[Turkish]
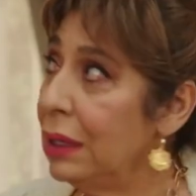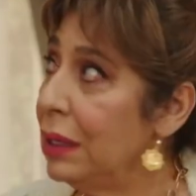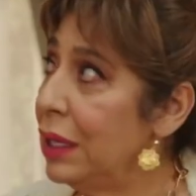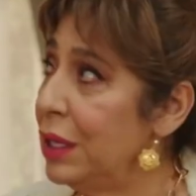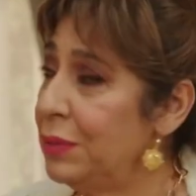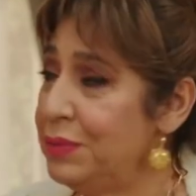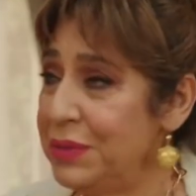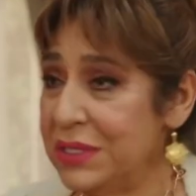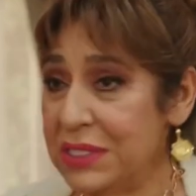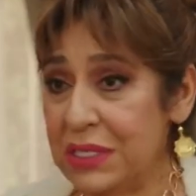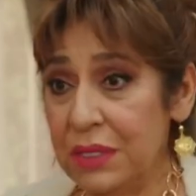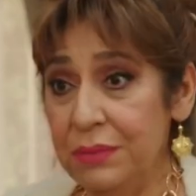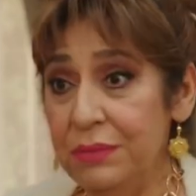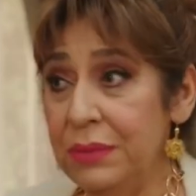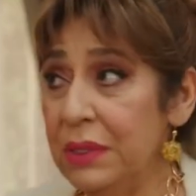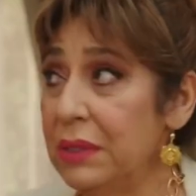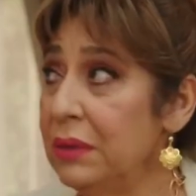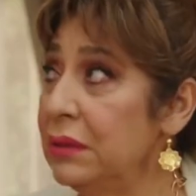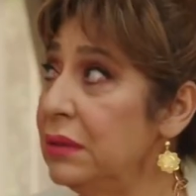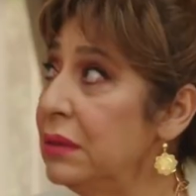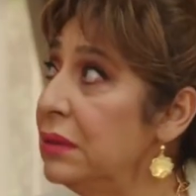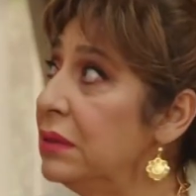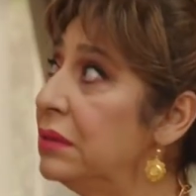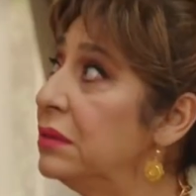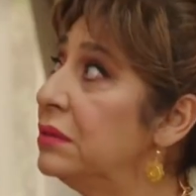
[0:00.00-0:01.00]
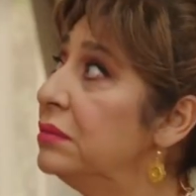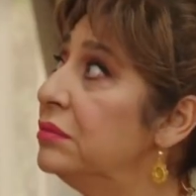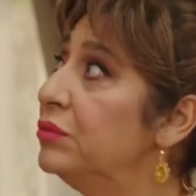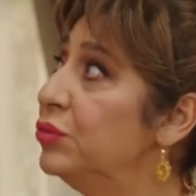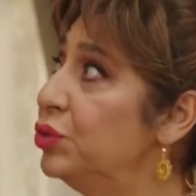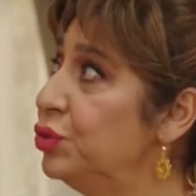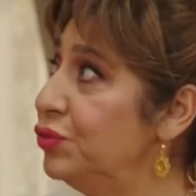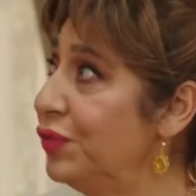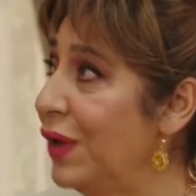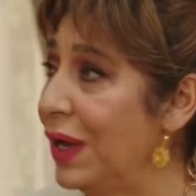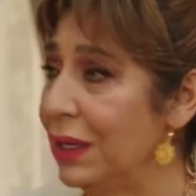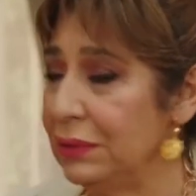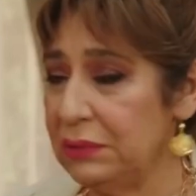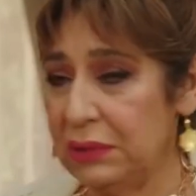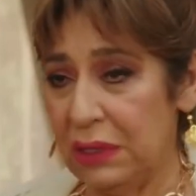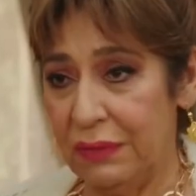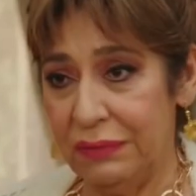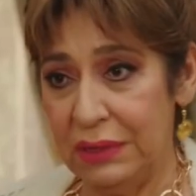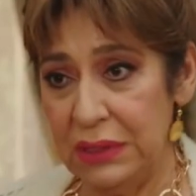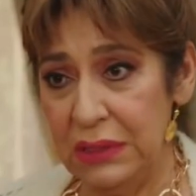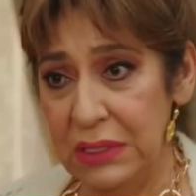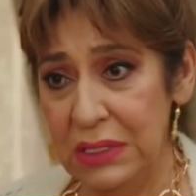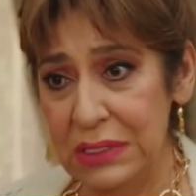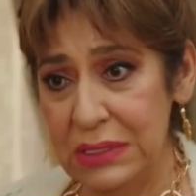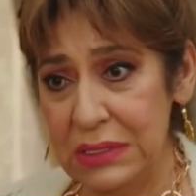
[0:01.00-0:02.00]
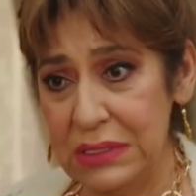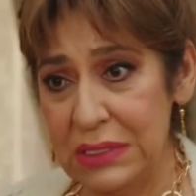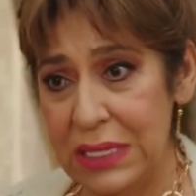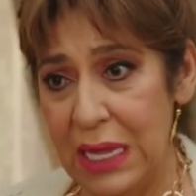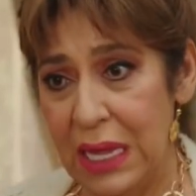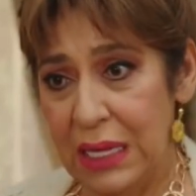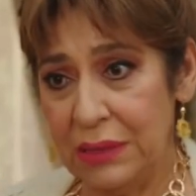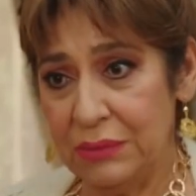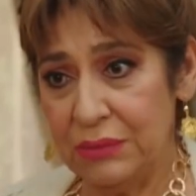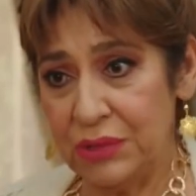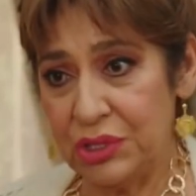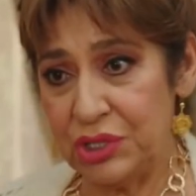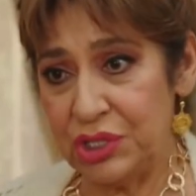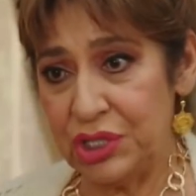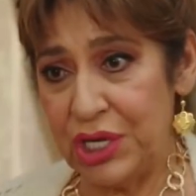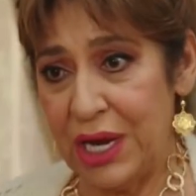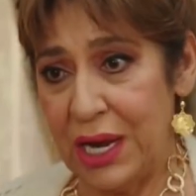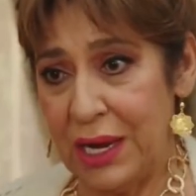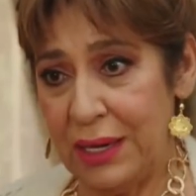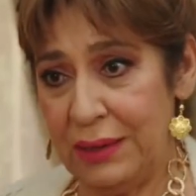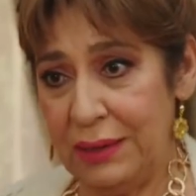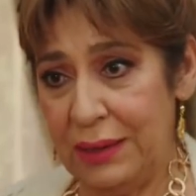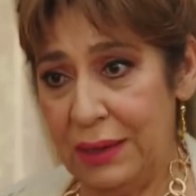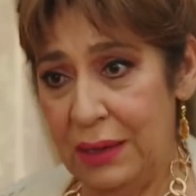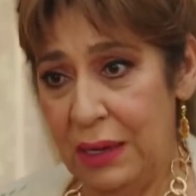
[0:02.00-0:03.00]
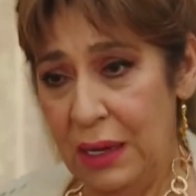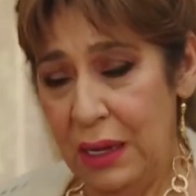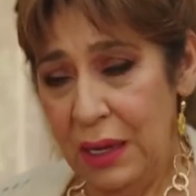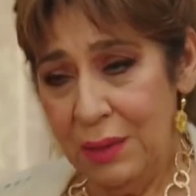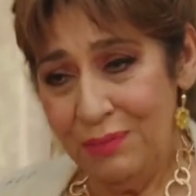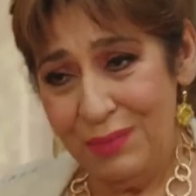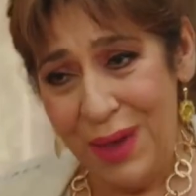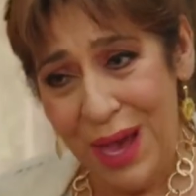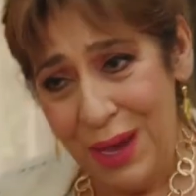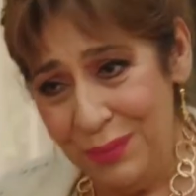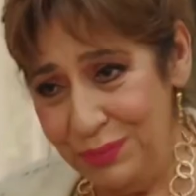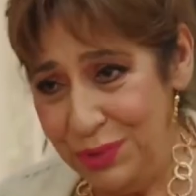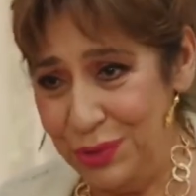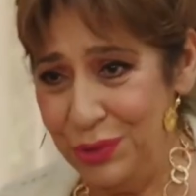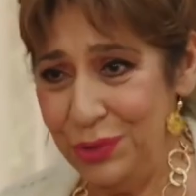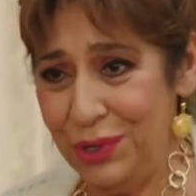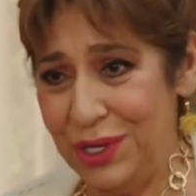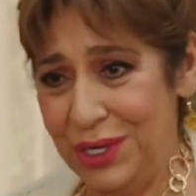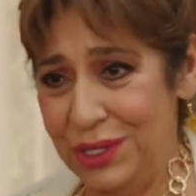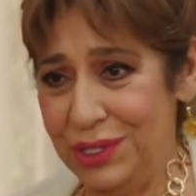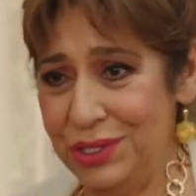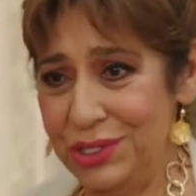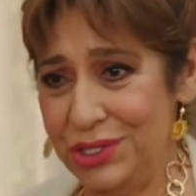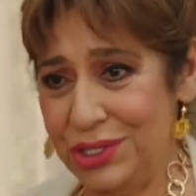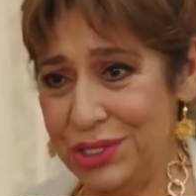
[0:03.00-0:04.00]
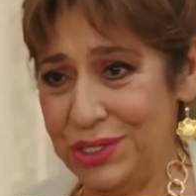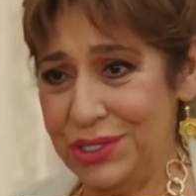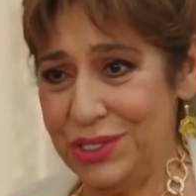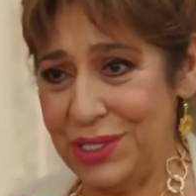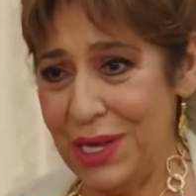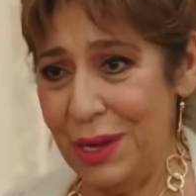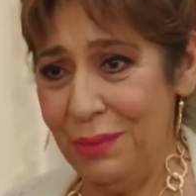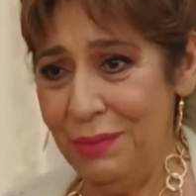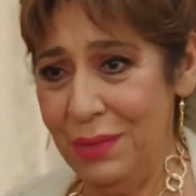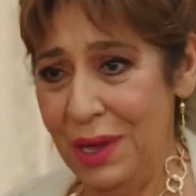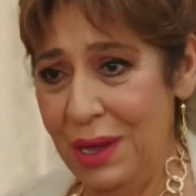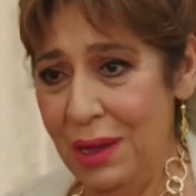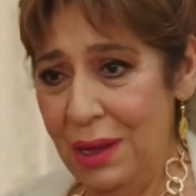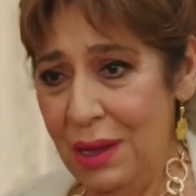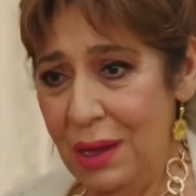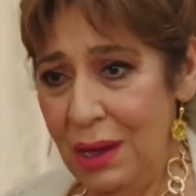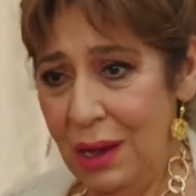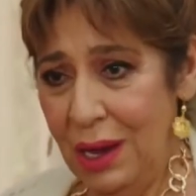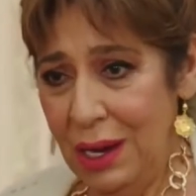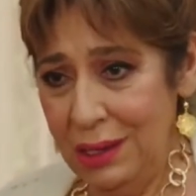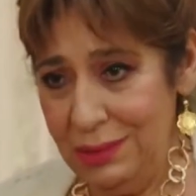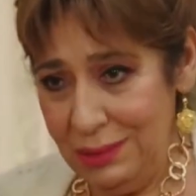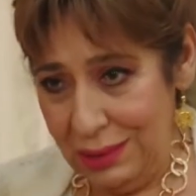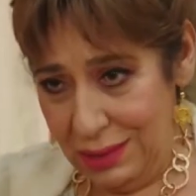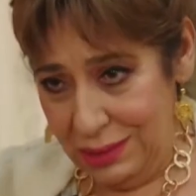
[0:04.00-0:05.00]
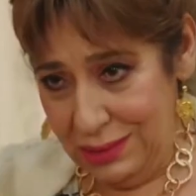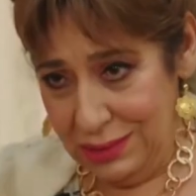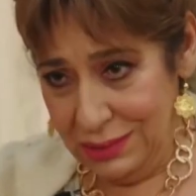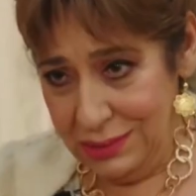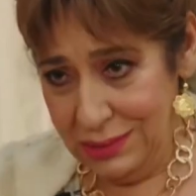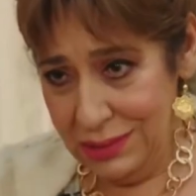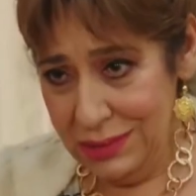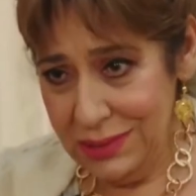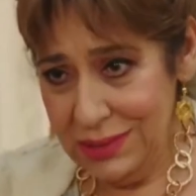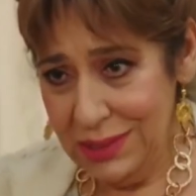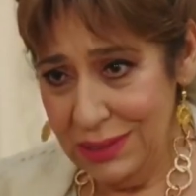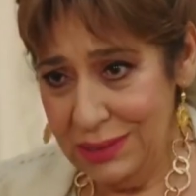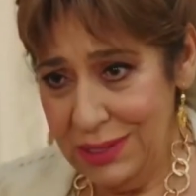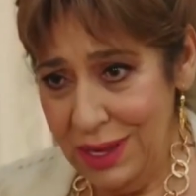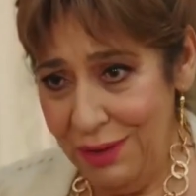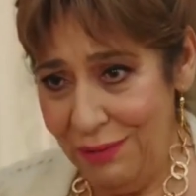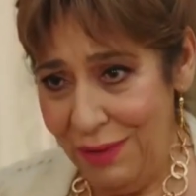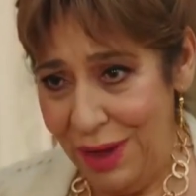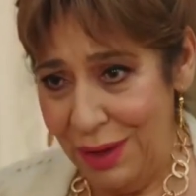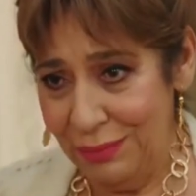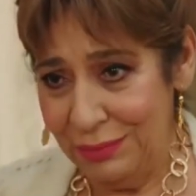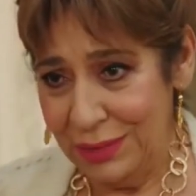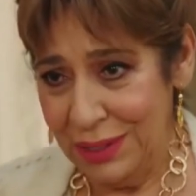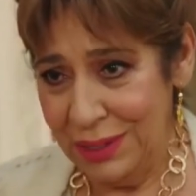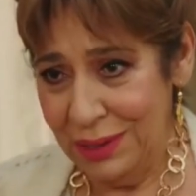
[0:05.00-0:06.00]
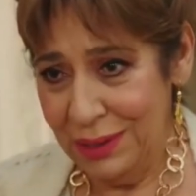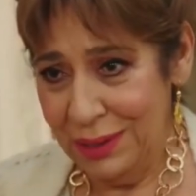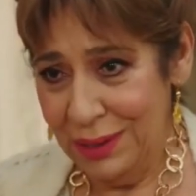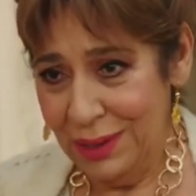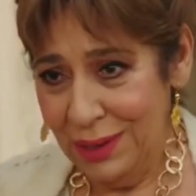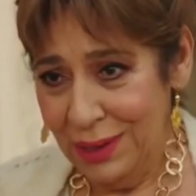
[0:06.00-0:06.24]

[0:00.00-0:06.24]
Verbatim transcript: E bizim e, mutfağın tavanı ıslanmış yani. Ben de yukarı çıksam. Hayır akıtırsa devamlı.